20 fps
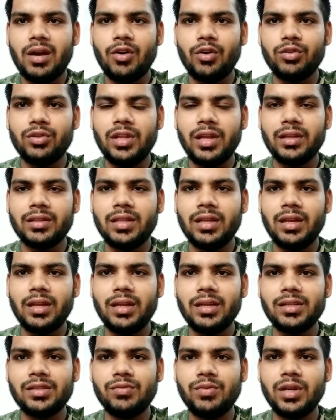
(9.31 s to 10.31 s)
और देखते
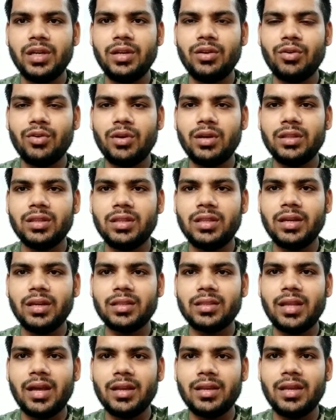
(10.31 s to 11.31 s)
रहिए इस वीडियो को अंत
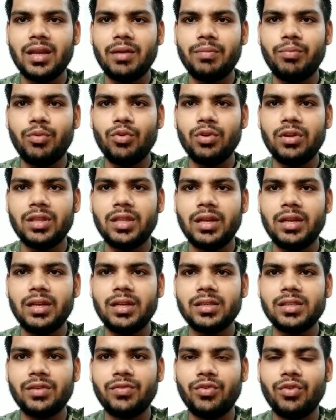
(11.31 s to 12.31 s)
तक ताकि आप पूरी
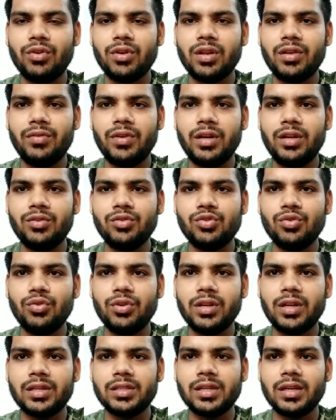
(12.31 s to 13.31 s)
तरीके से 4K वीडियो
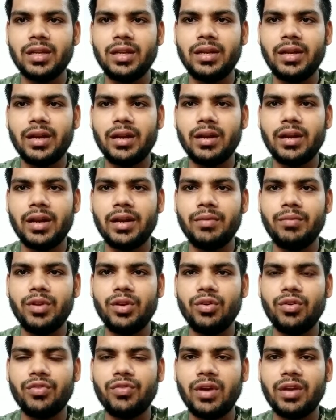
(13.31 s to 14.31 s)
शूट कर सकें
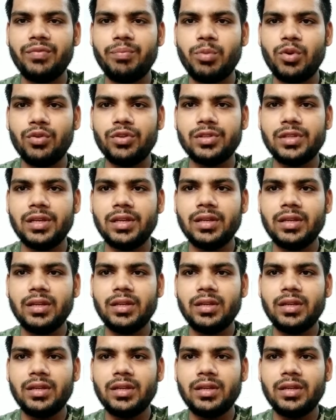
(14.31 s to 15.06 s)
Redmi Note 5 Pro से